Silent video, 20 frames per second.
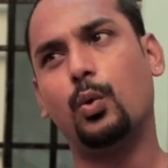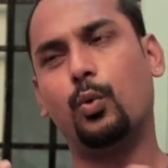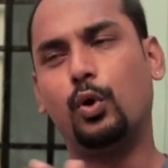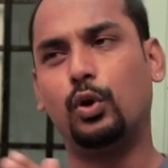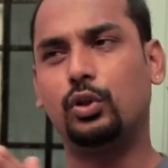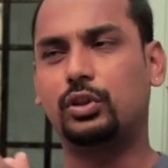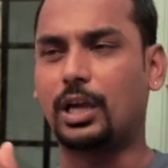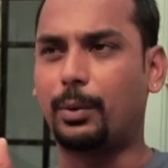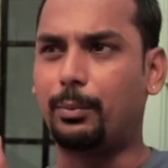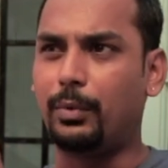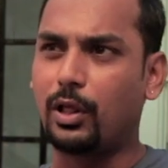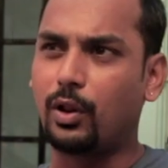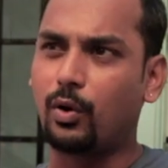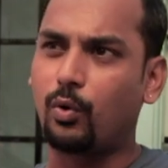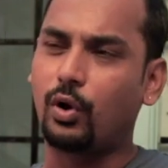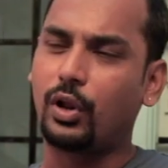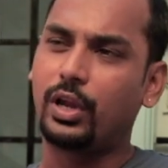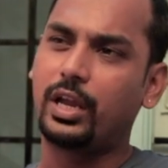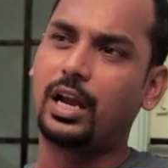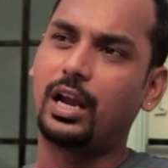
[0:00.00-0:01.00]
ஒரு
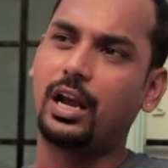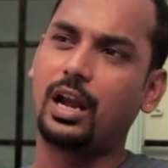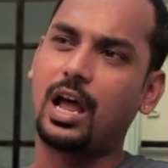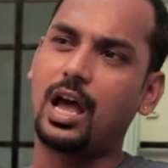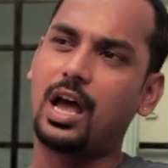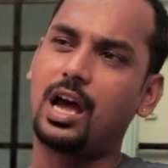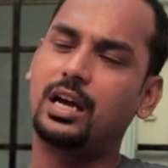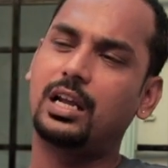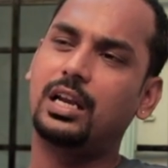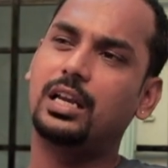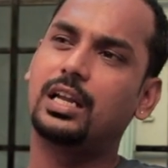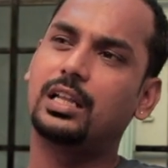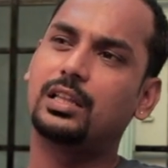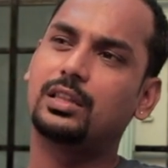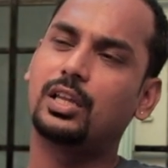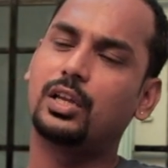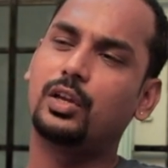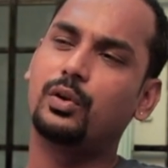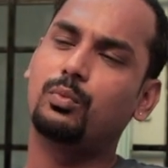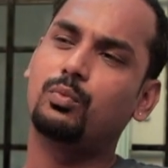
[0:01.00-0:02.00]
தமிழனுடைய
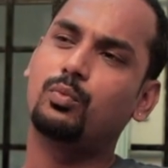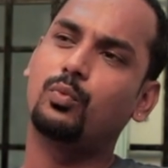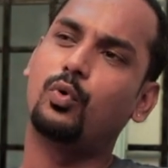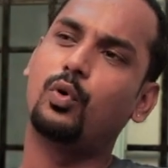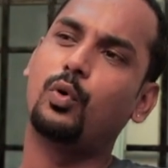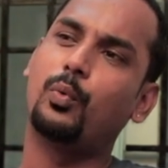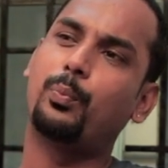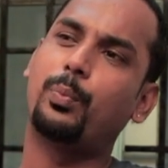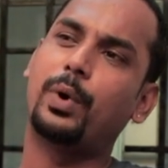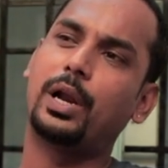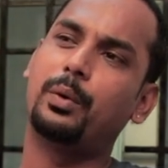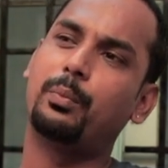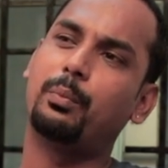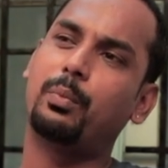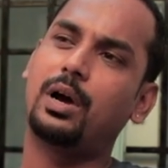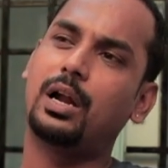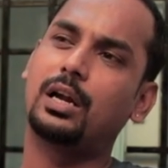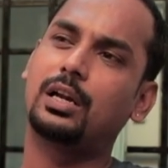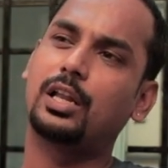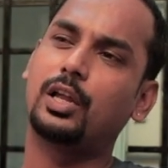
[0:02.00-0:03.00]
நாகரிகத்தையும் ஒரு
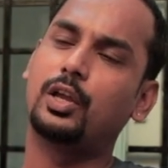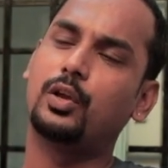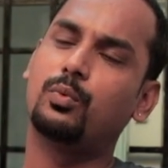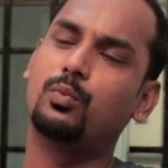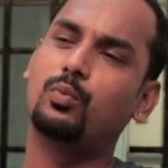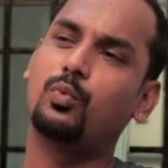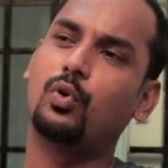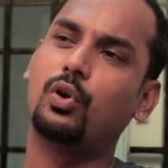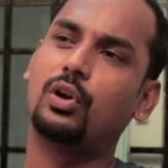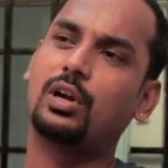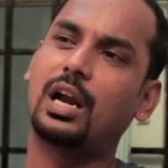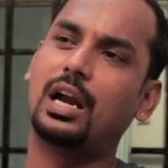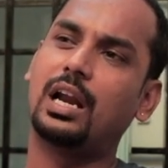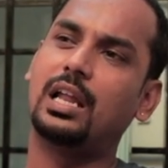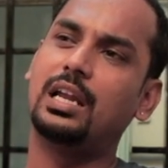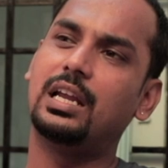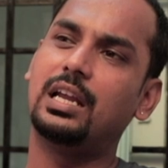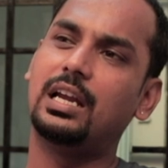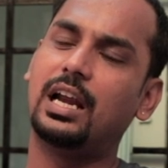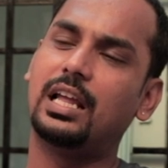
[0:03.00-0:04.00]
பண்பாட்டையும் ஒரு
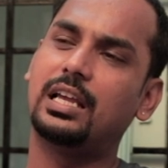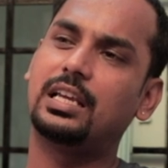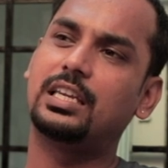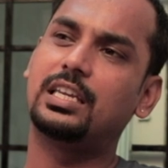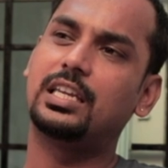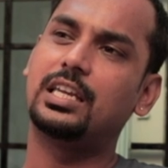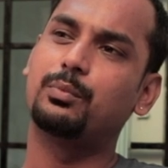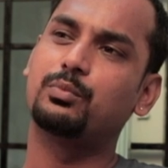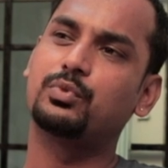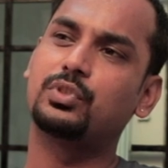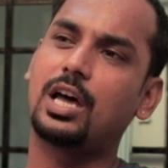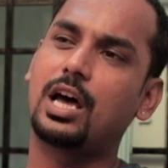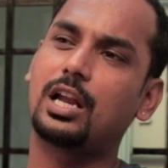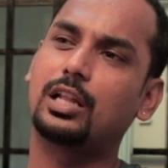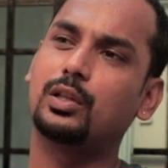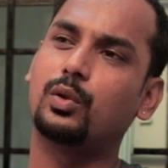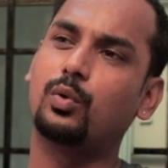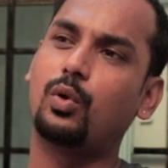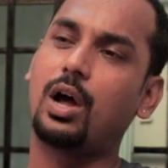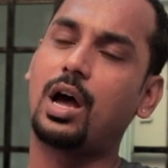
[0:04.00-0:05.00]
கலை இலக்கியம்
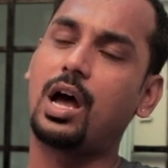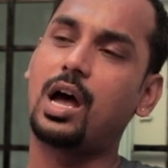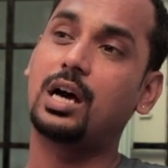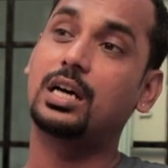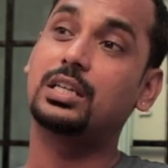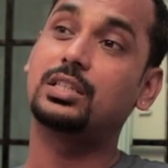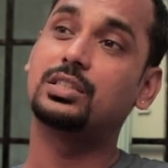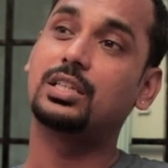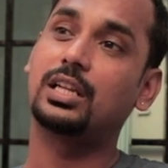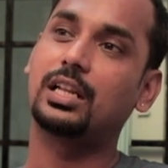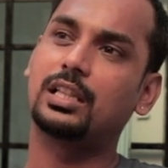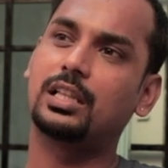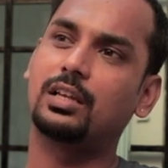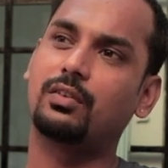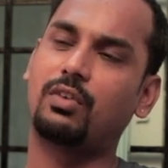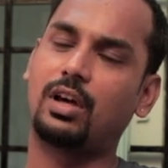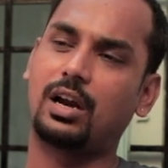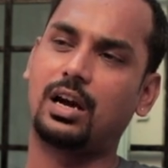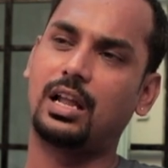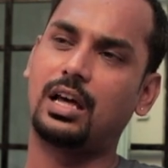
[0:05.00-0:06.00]
சார்ந்த ஒரு ஆகச்சிறந்த
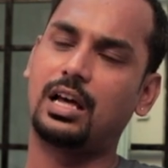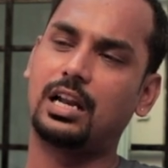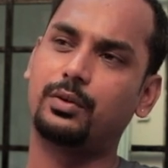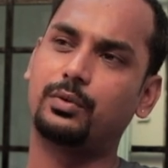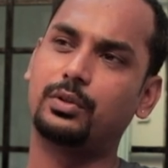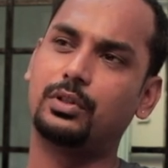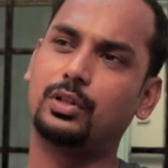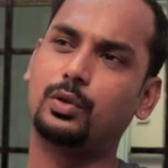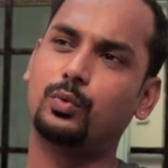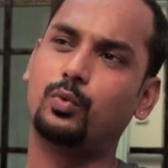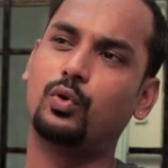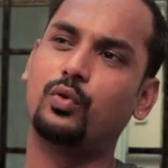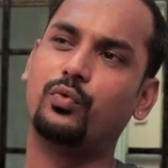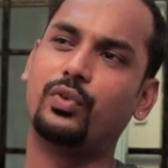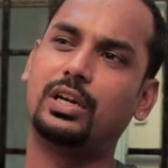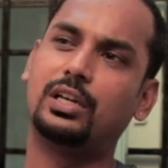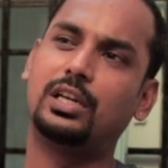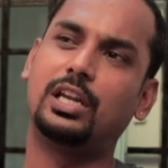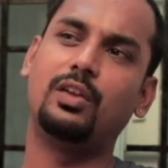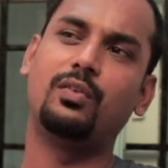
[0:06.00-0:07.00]
வரலாறை வந்து ஒரு
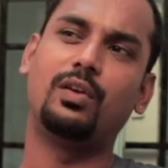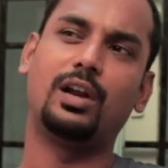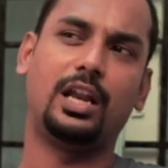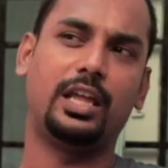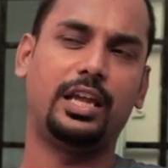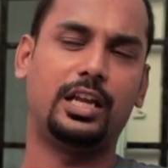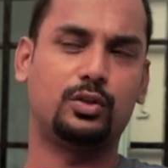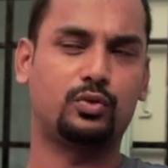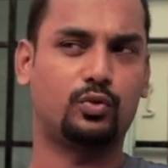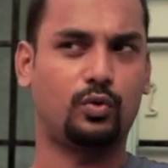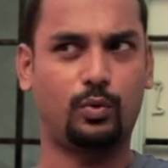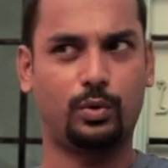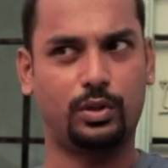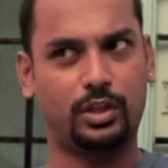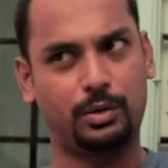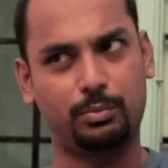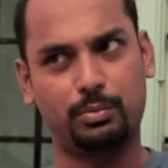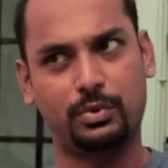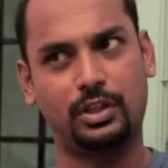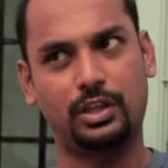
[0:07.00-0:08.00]
வெட்டி வேலைன்னு சொல்வது
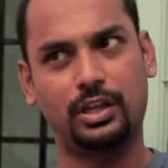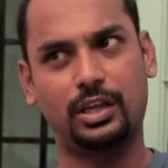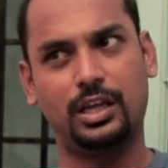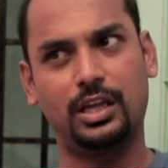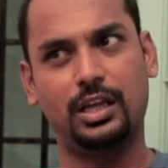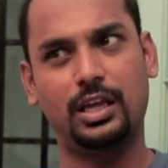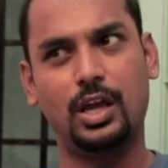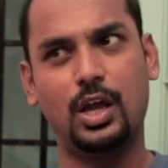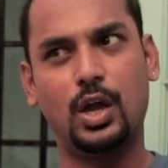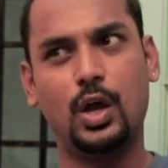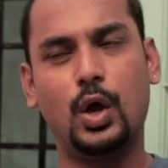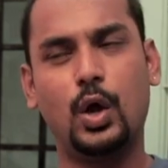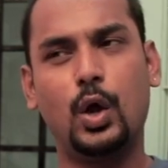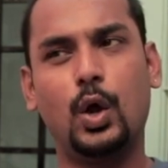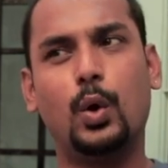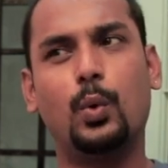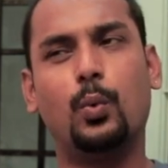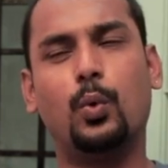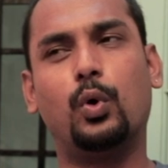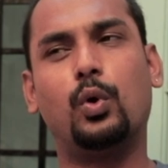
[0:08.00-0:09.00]
என்பது
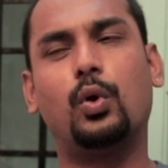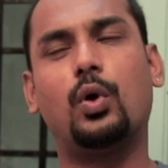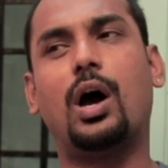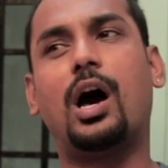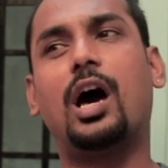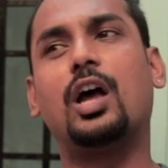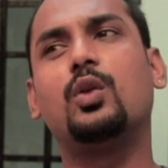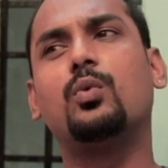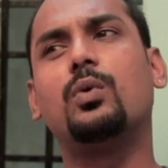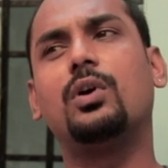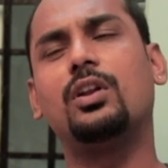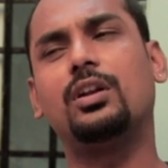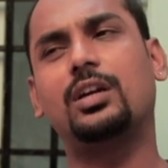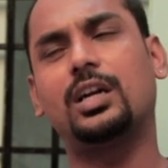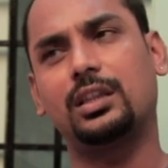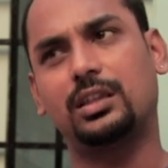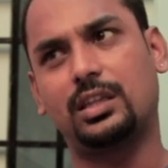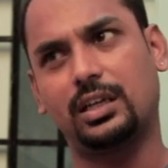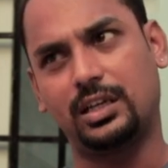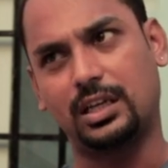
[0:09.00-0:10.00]
ஒரு
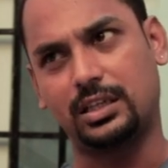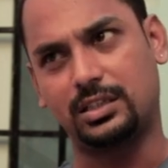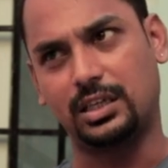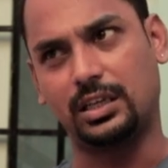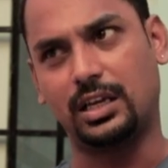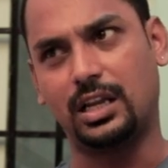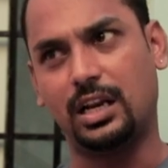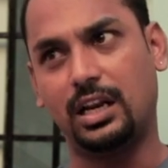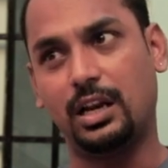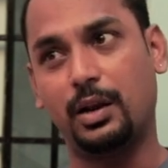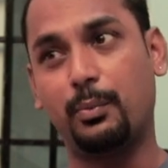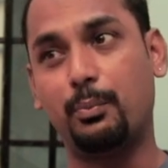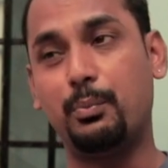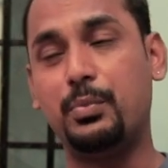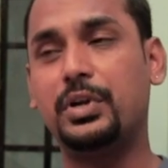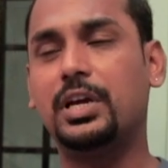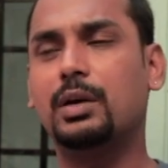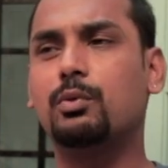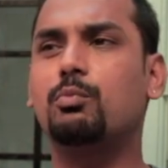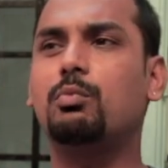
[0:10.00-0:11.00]
அருவறுக்கத்தக்க செயல்
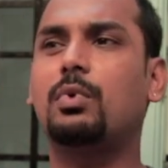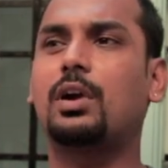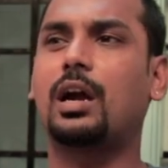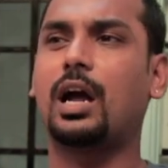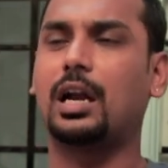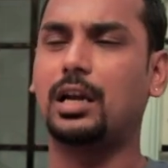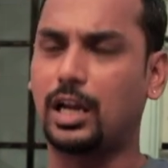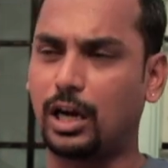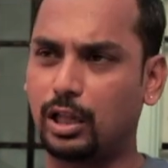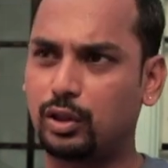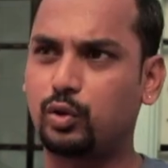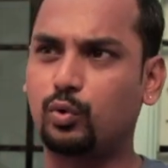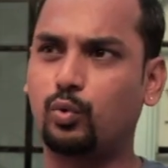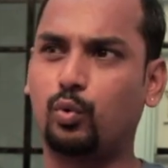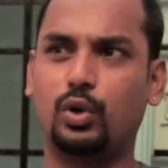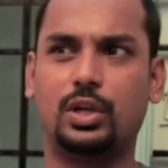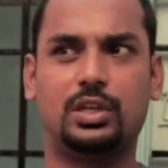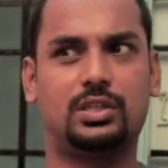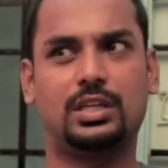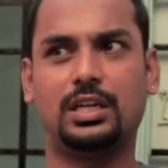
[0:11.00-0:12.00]
மிகவும்
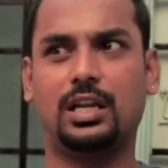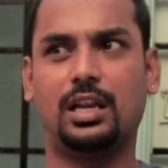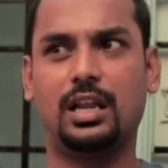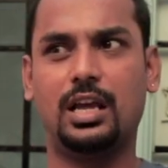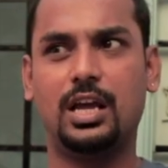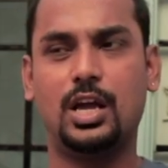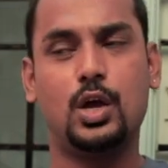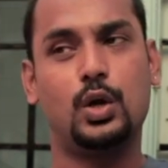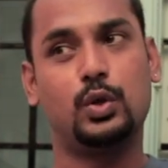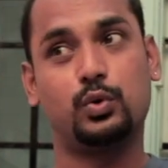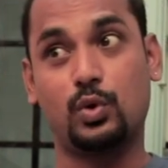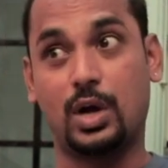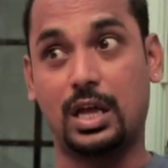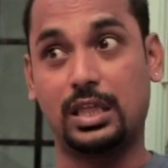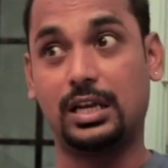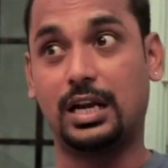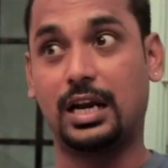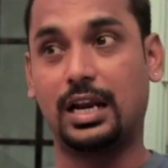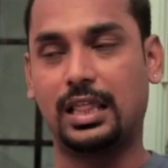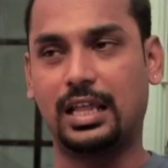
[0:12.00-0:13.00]
கண்டனத்துக்குரிய செயல் ஸோ
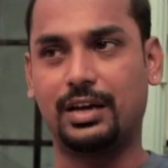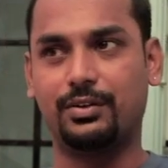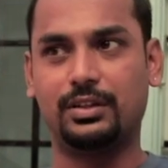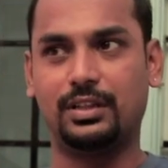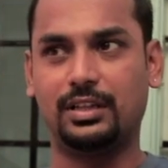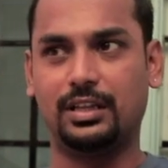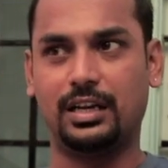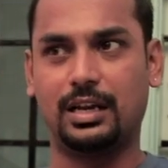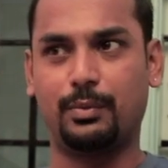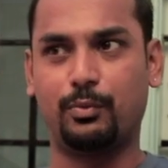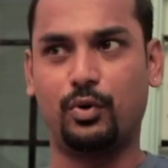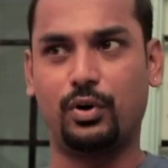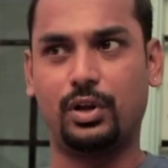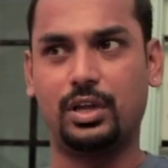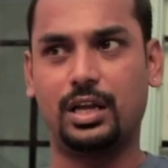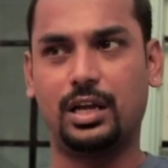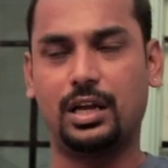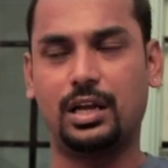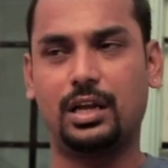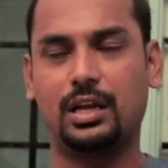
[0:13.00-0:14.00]
அதனால தான் வந்து நம்மளுடைய